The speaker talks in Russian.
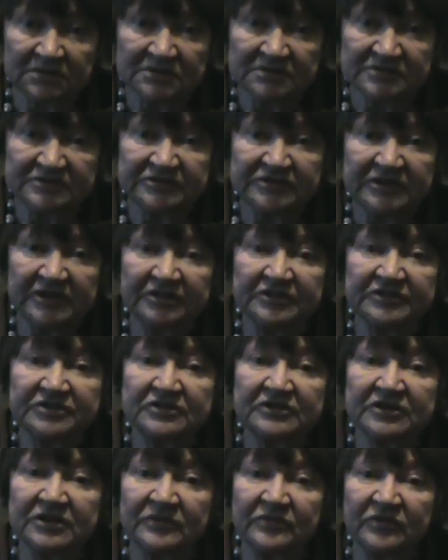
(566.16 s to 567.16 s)

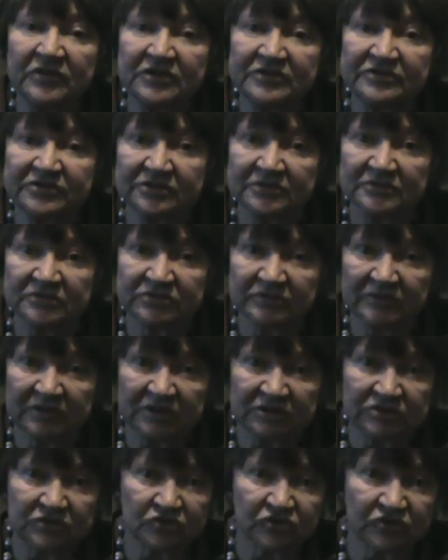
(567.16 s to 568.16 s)
Сделайте ревизию
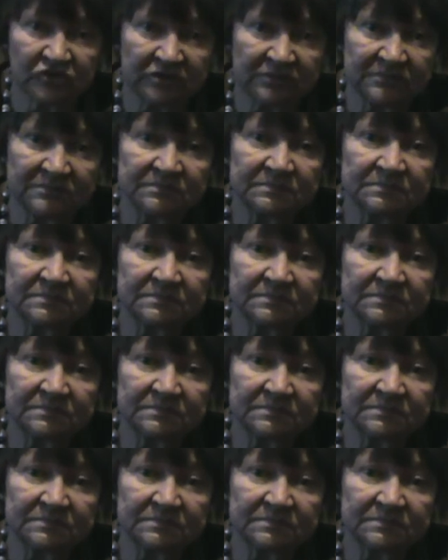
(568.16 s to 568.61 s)
своей души